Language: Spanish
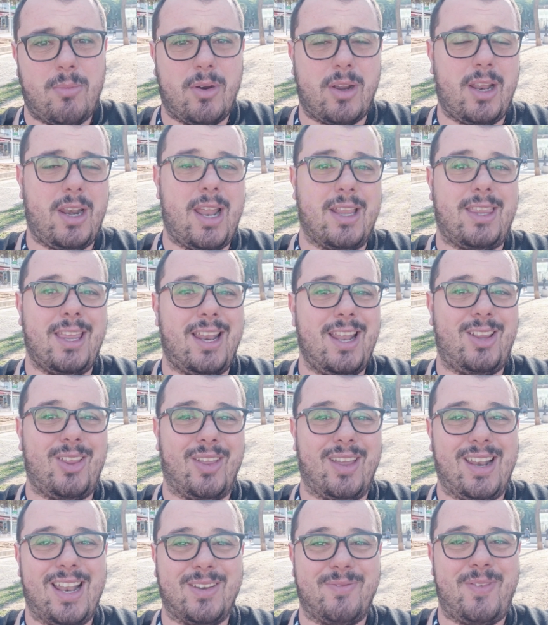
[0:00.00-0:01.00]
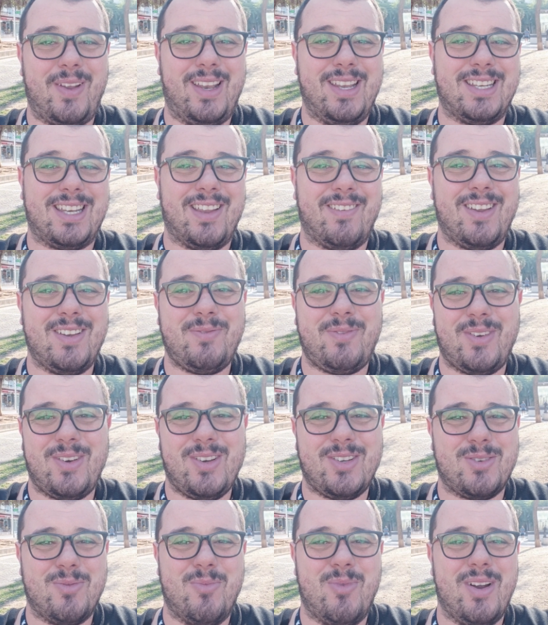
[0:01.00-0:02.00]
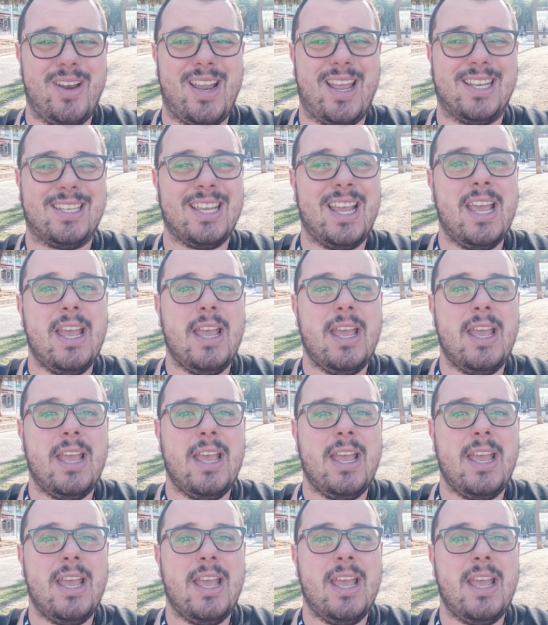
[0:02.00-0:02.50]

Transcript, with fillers: porque en la tele todas las pelis que ves pues no son buenas.